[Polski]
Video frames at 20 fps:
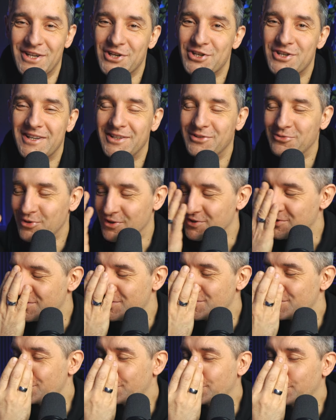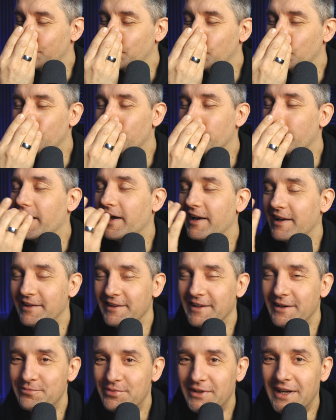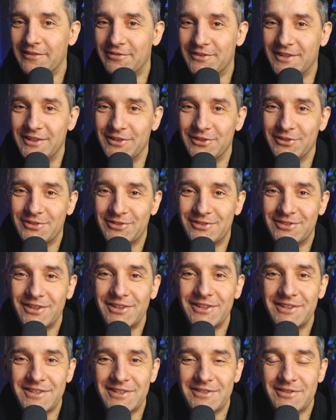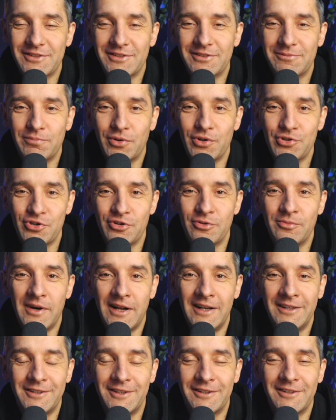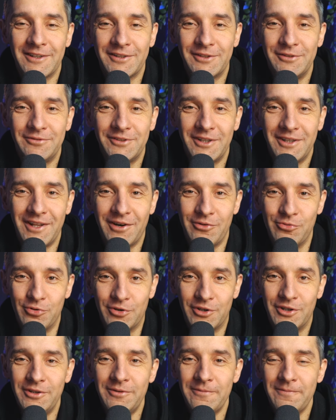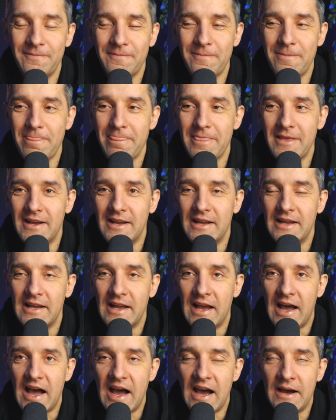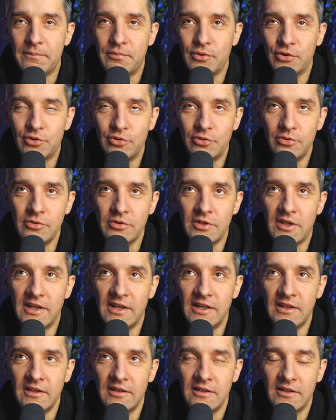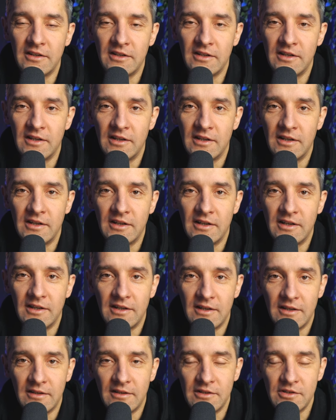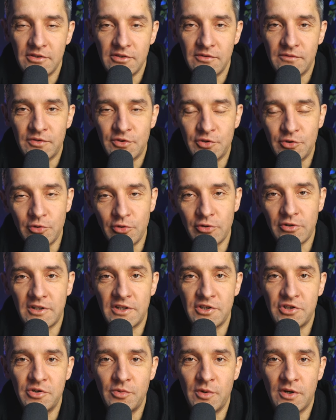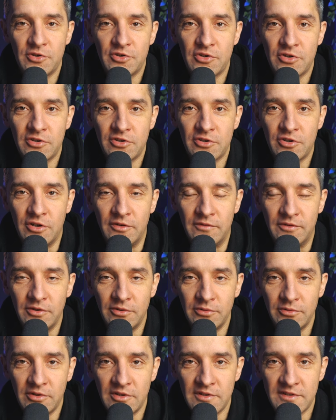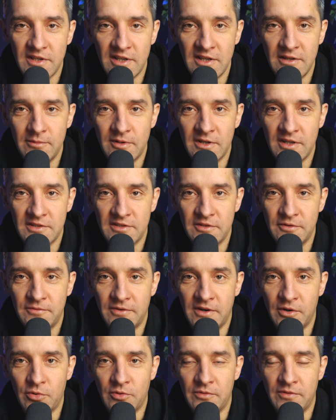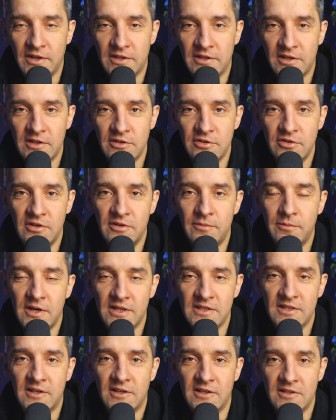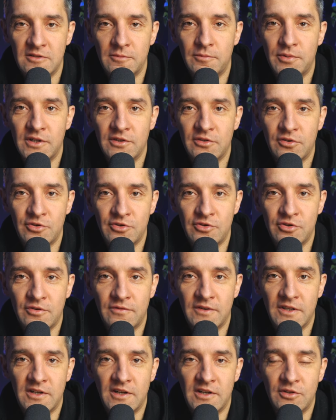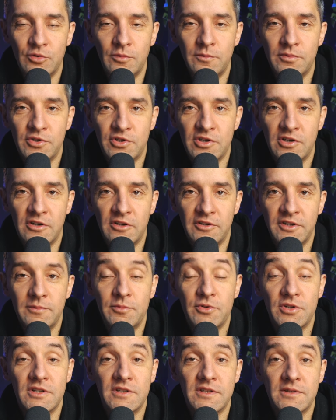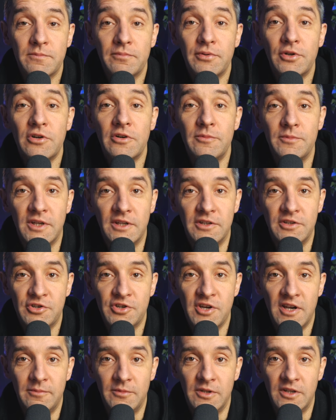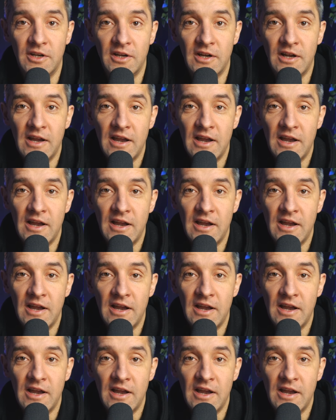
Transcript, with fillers: Żenujący, że to mówię, ale naprawdę no, to jest poziom alternatywnej nauki. A po drugie, Wzór na siłę odśrodkową to jest m razy v kwadrat, czyli masa razy prędkość do kwadratu, podzielone przez promień Ziemi.